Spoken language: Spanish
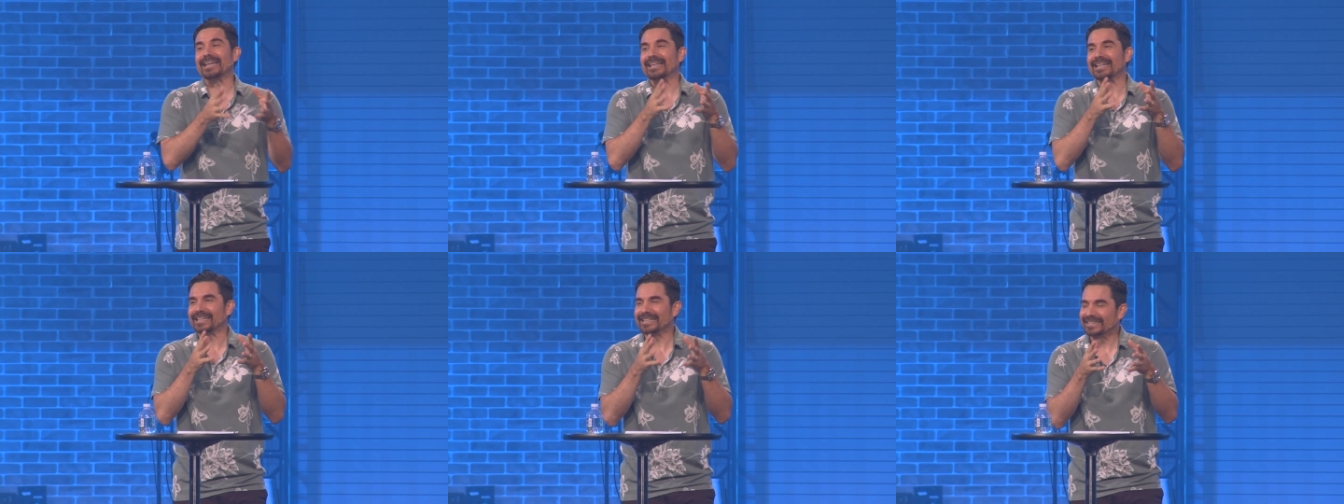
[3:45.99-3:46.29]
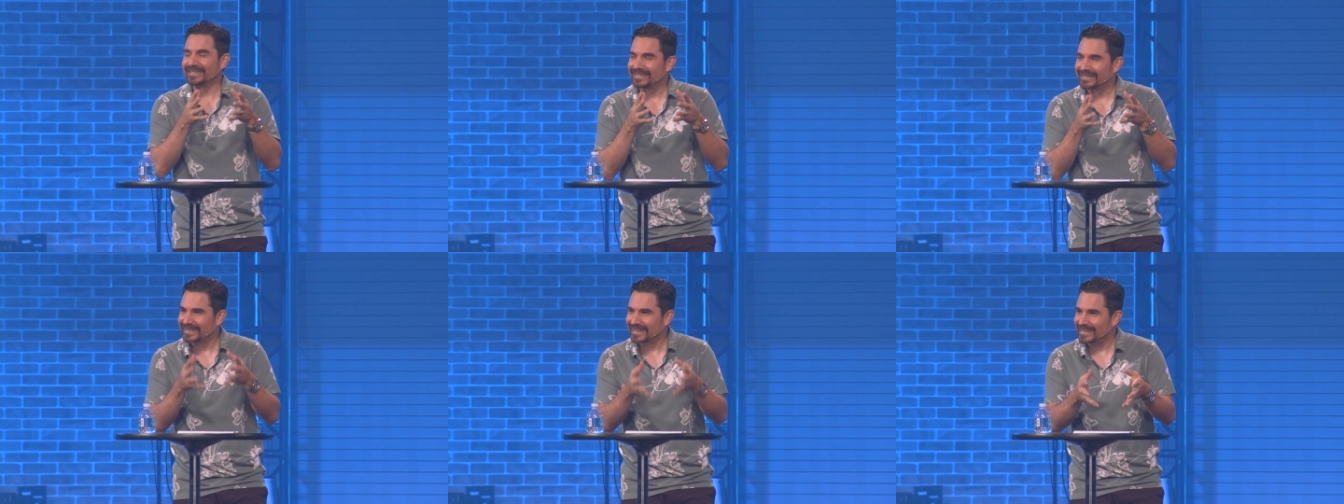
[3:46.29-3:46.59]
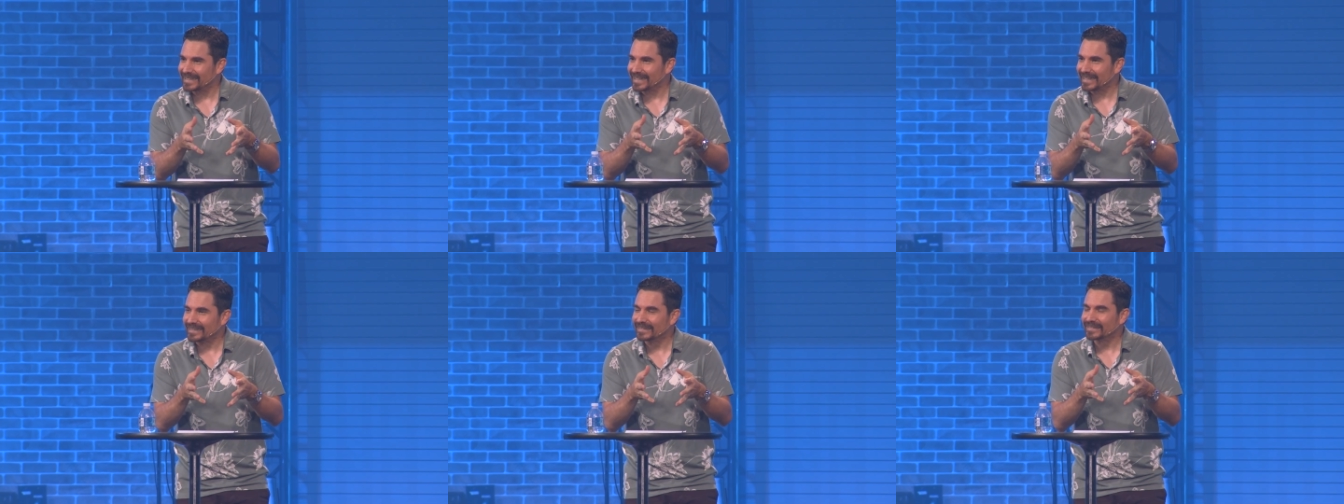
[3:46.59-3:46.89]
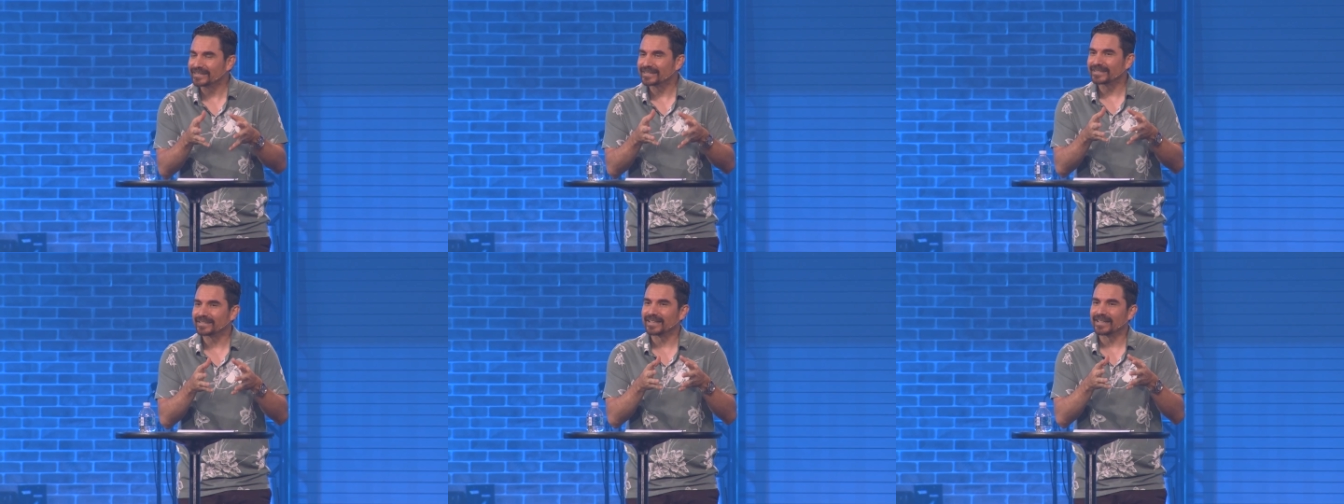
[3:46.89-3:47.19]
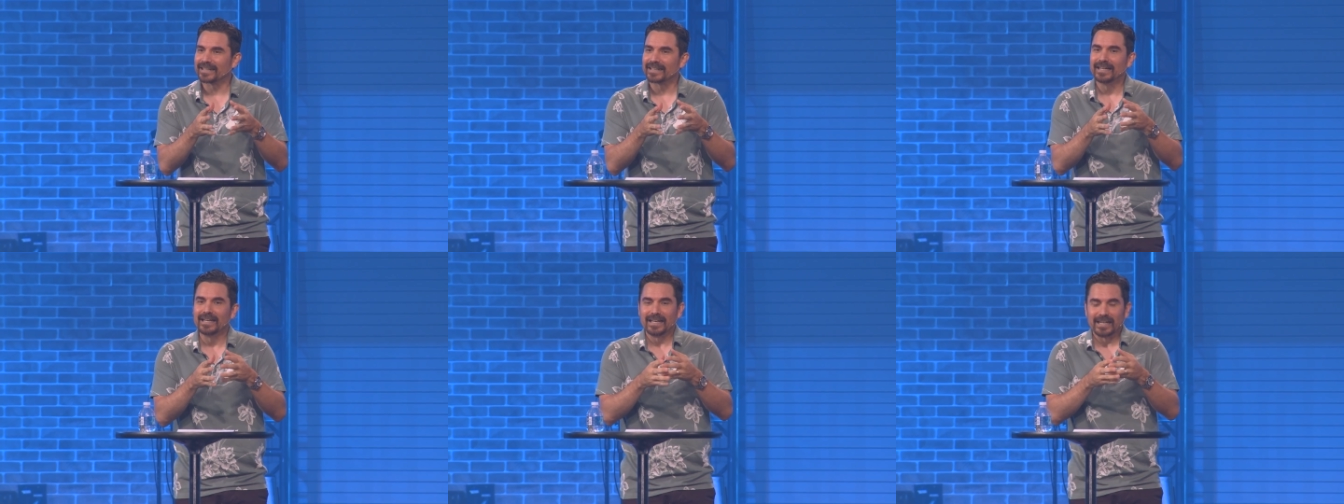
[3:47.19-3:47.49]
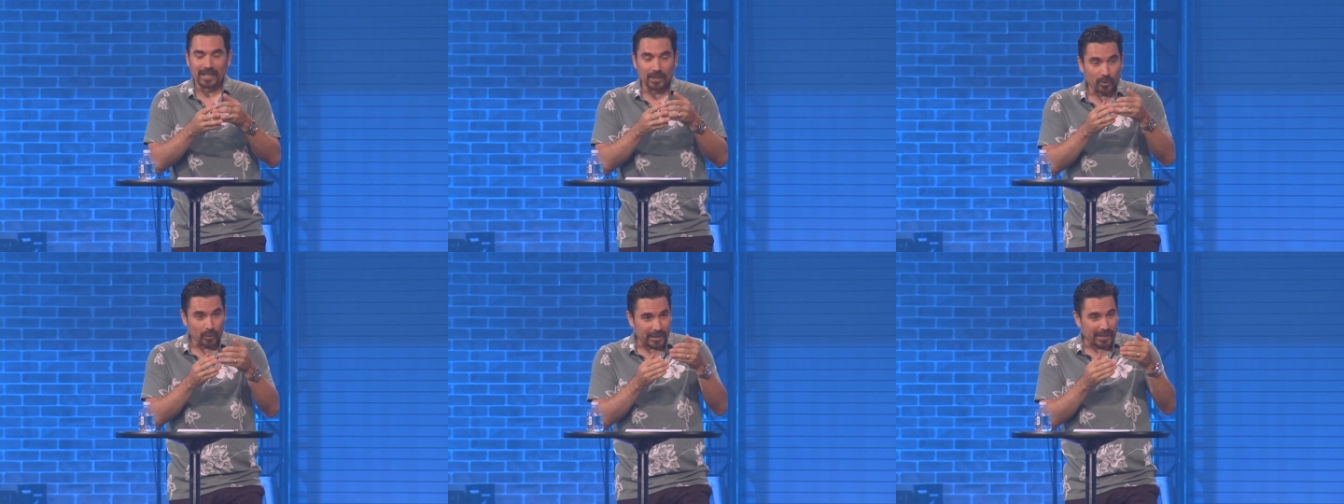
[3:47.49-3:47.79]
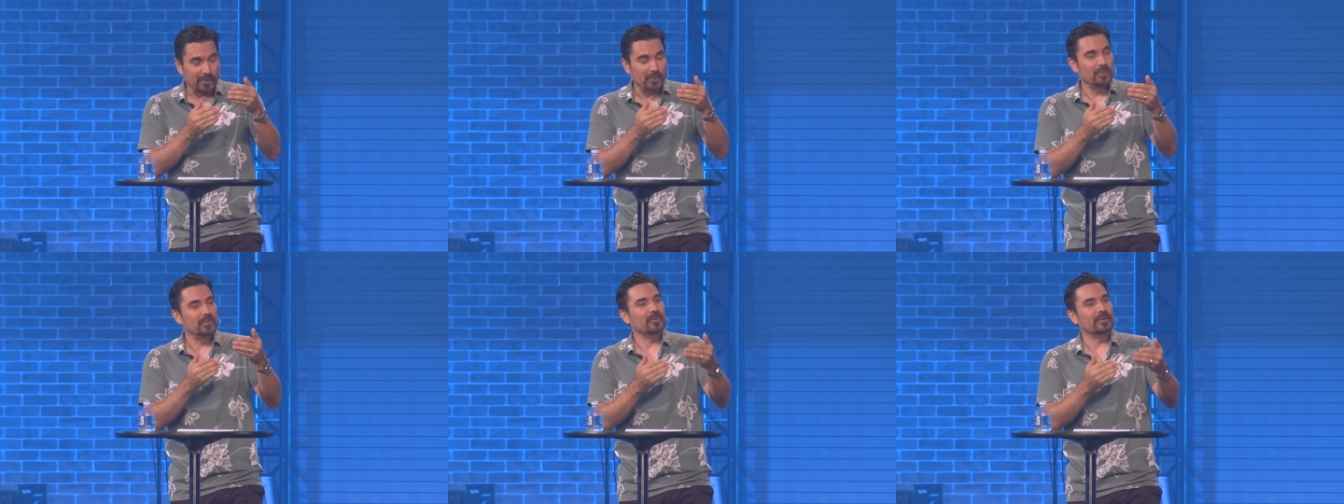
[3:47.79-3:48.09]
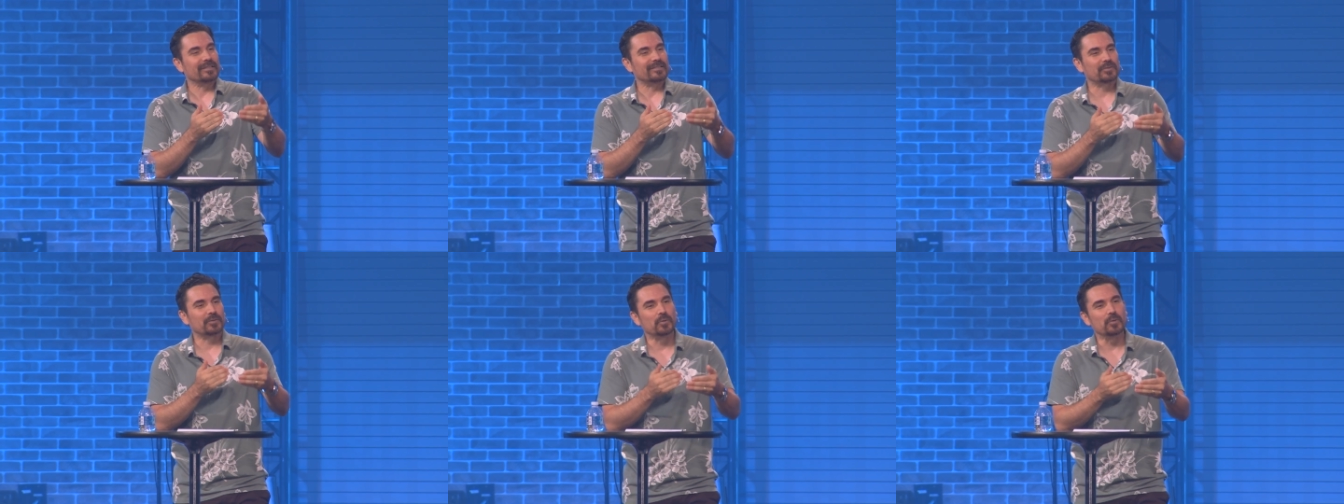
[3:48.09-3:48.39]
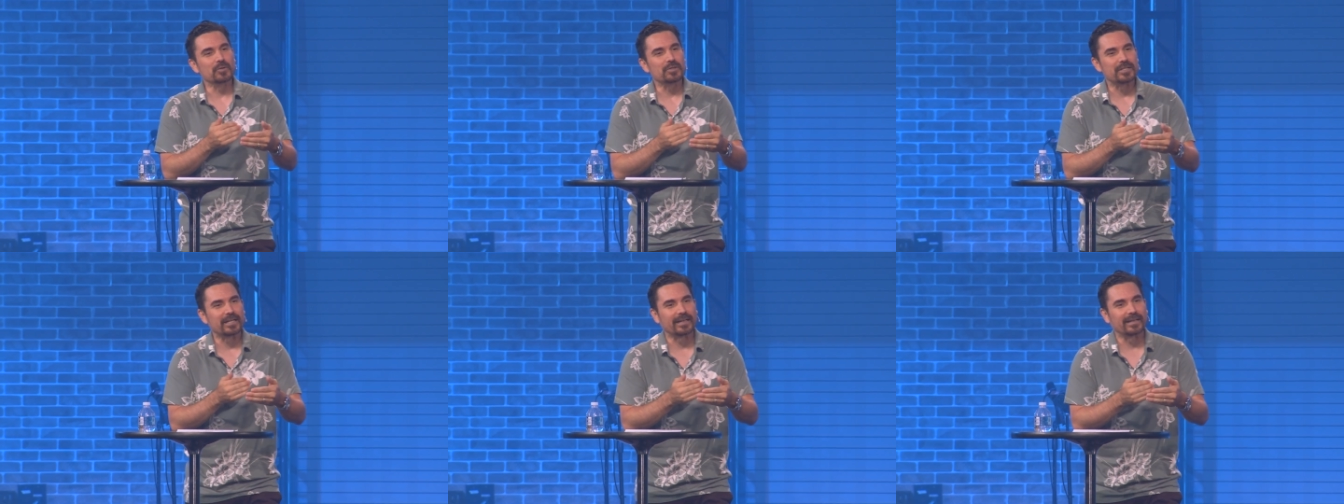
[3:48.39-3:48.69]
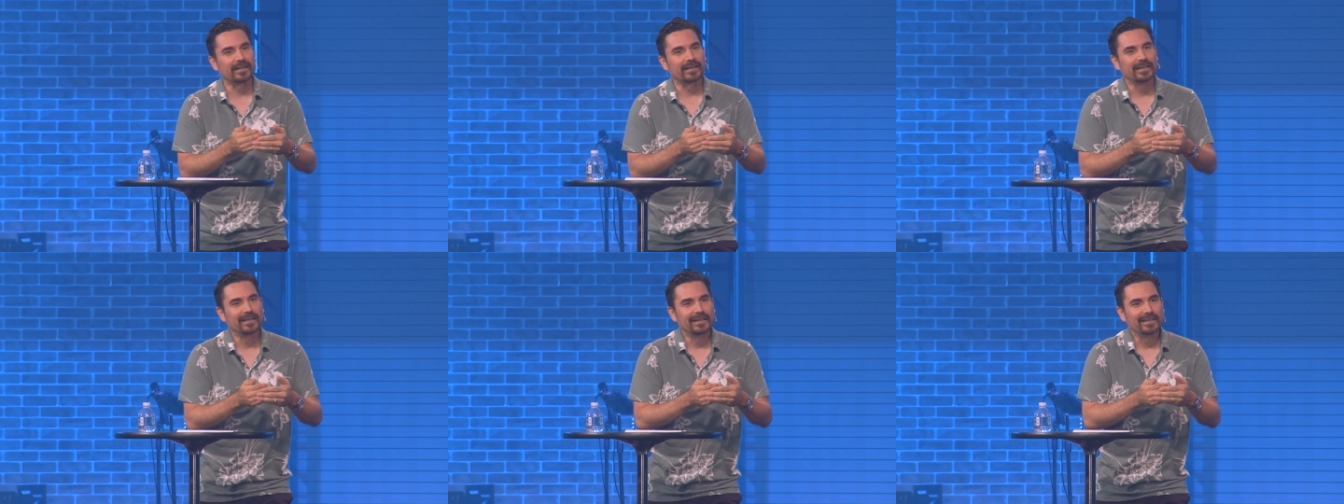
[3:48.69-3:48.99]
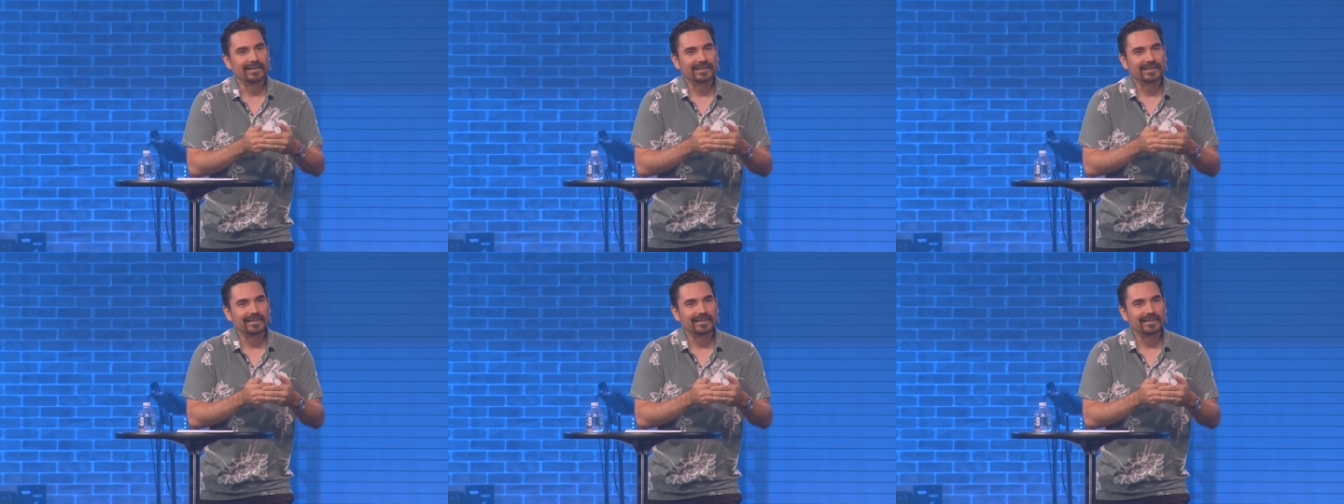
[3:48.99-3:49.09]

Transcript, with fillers: en la enseñanza, en lo que uno escucha,